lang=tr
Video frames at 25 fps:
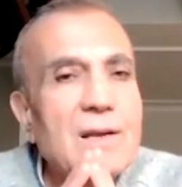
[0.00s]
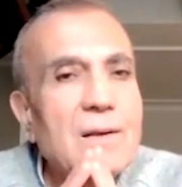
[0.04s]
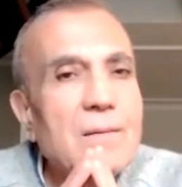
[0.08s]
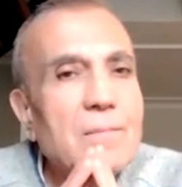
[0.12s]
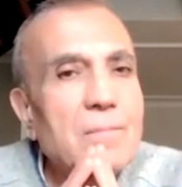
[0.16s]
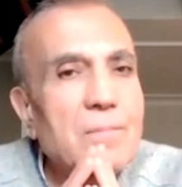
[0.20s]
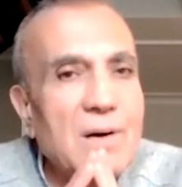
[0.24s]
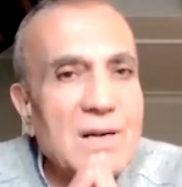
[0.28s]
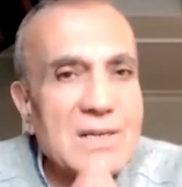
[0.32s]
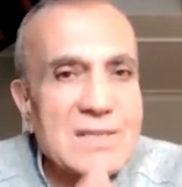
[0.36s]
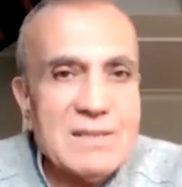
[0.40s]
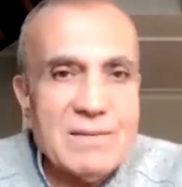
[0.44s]

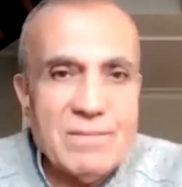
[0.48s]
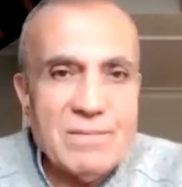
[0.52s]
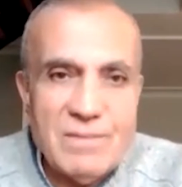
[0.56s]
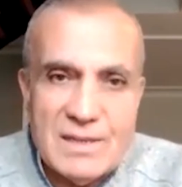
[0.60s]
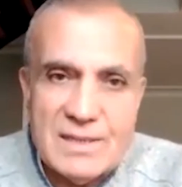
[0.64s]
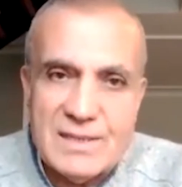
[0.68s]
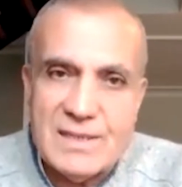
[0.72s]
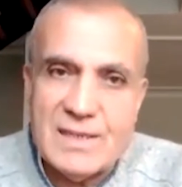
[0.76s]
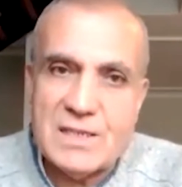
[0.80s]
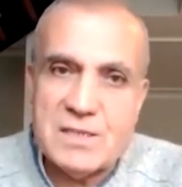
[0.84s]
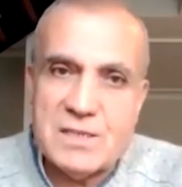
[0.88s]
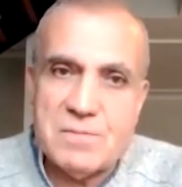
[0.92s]
Bazen
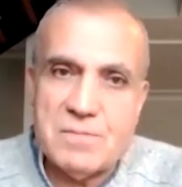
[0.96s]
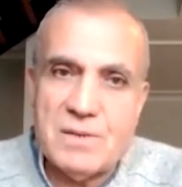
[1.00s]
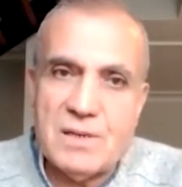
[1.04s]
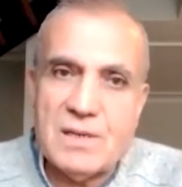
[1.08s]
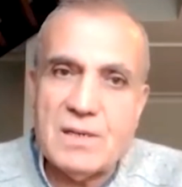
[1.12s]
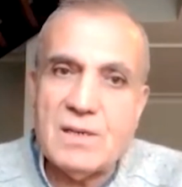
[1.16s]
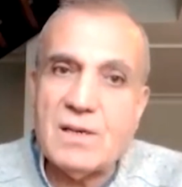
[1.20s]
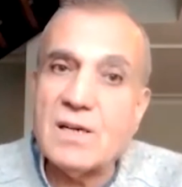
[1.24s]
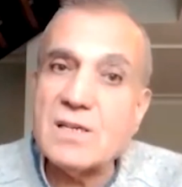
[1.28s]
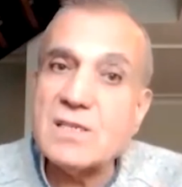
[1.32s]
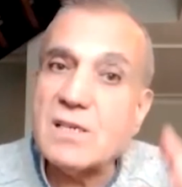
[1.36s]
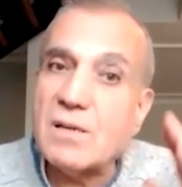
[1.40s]

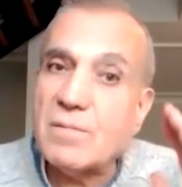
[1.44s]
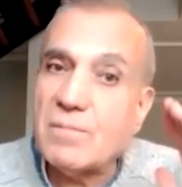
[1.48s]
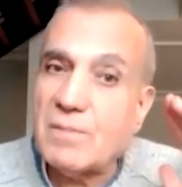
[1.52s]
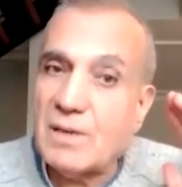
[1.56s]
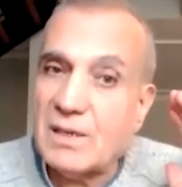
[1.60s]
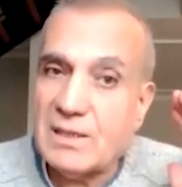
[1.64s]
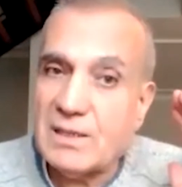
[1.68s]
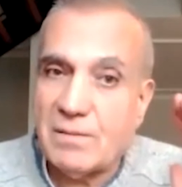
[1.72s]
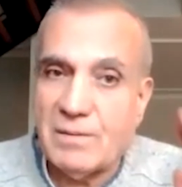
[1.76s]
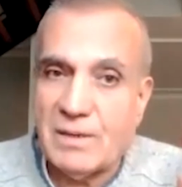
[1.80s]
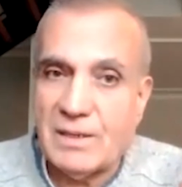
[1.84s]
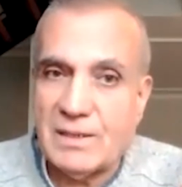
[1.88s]
vazgeçmek
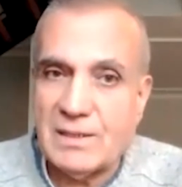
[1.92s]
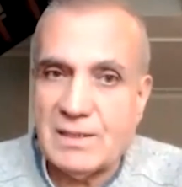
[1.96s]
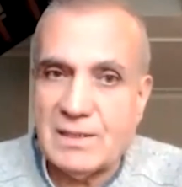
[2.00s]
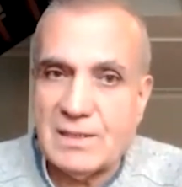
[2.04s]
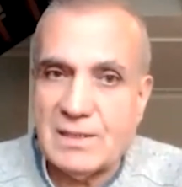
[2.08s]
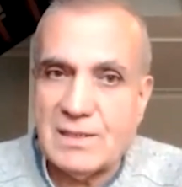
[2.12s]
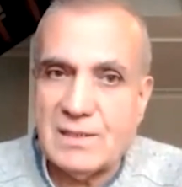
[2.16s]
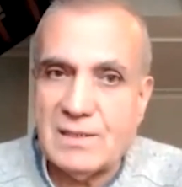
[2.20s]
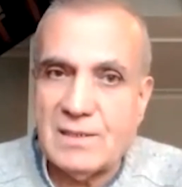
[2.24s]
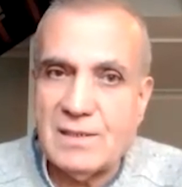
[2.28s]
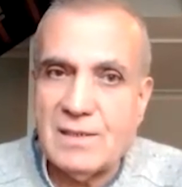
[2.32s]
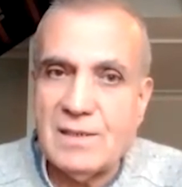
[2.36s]
kazanmak
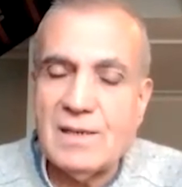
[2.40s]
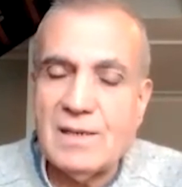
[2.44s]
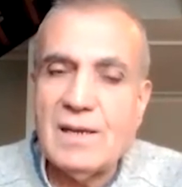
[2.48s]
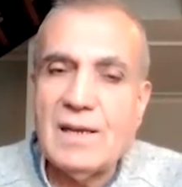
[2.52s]
demektir.